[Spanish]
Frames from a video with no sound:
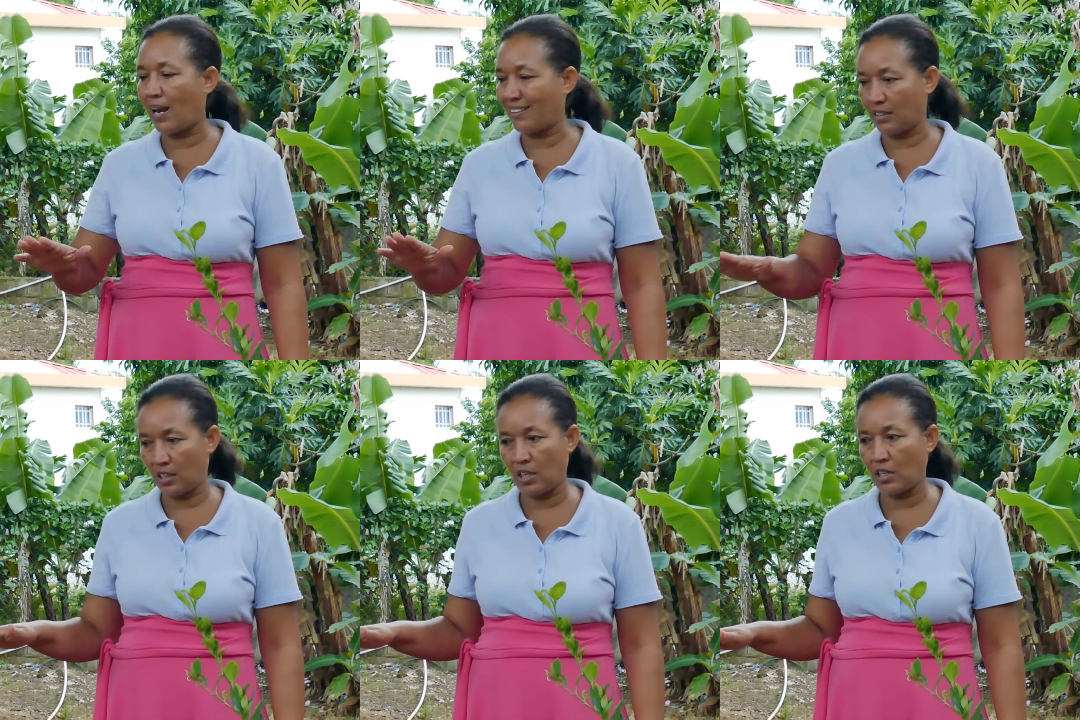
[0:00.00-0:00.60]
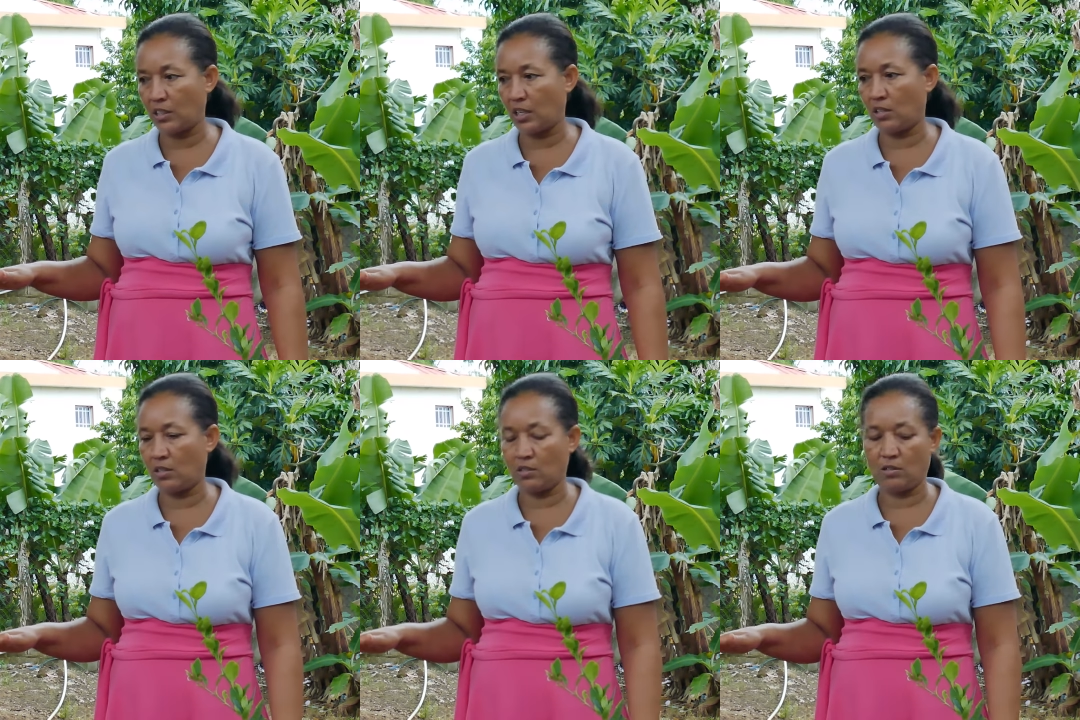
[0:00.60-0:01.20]
las tres de la tarde.
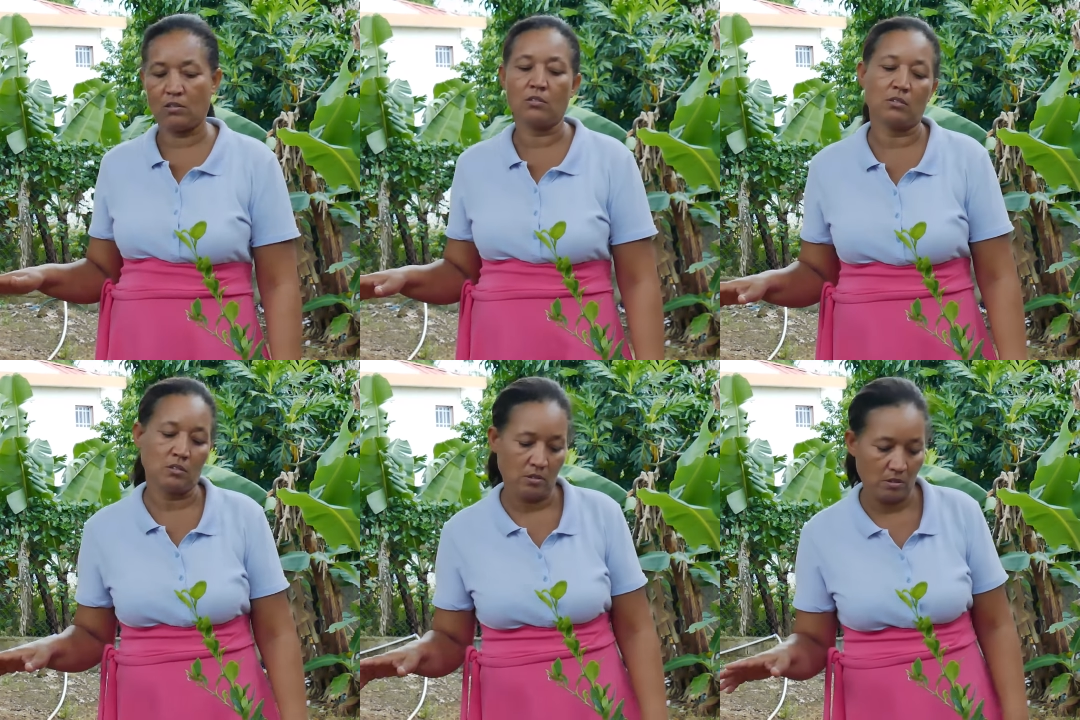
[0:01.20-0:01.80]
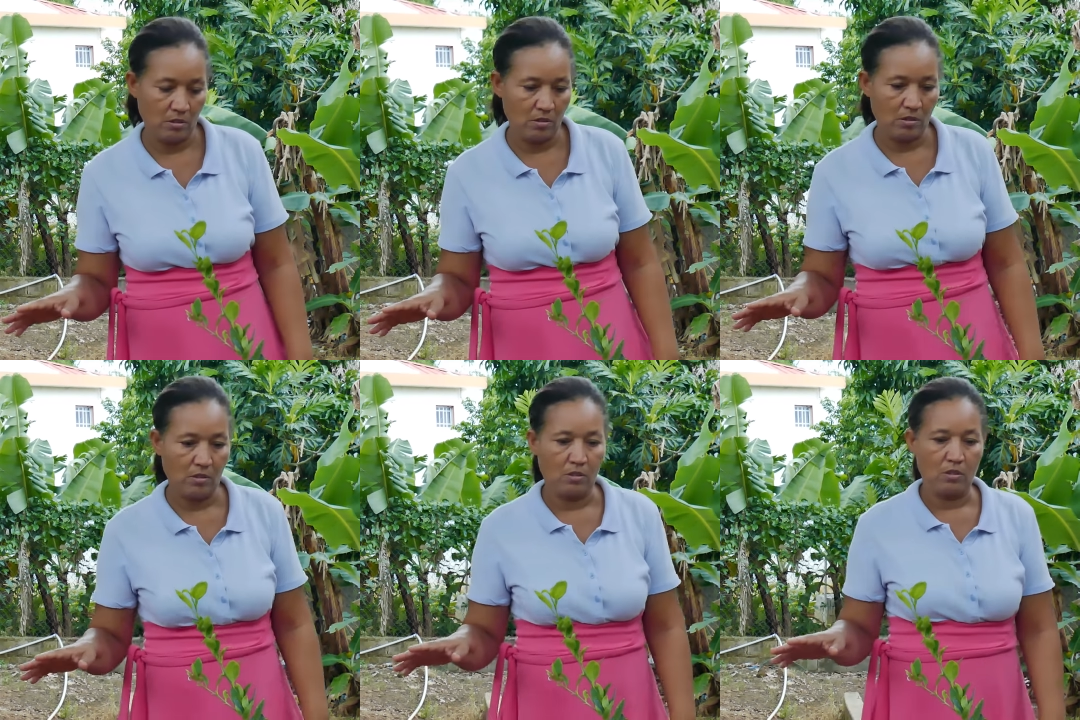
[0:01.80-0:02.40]
Ok, pues te voy a esperar esa
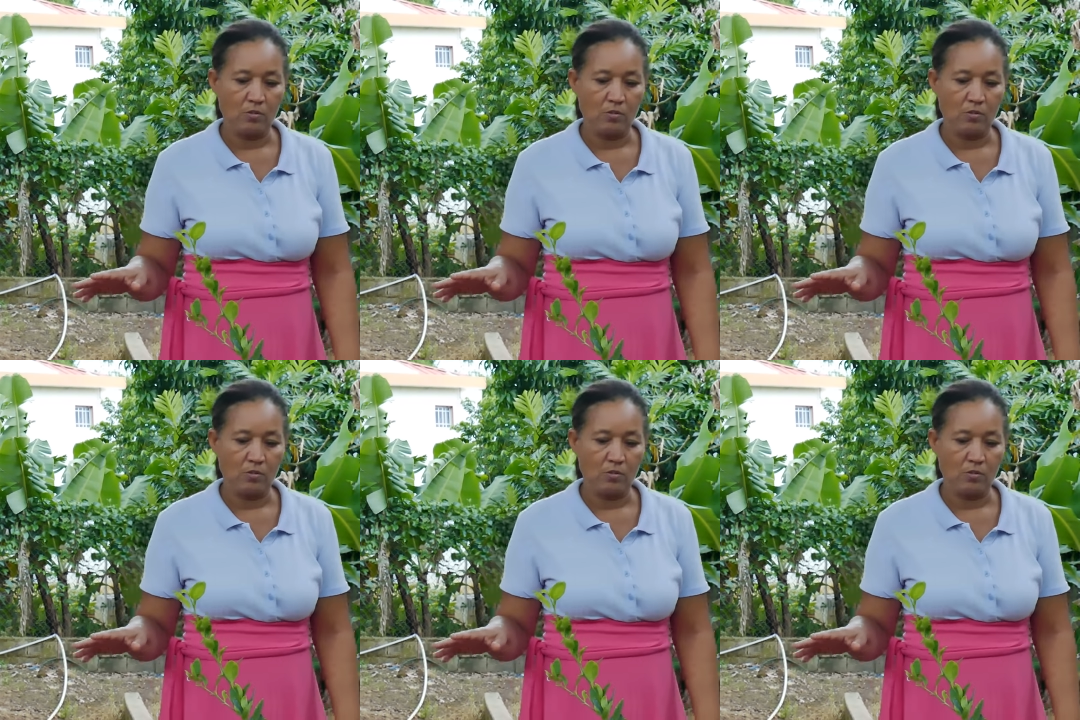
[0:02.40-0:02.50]
hora.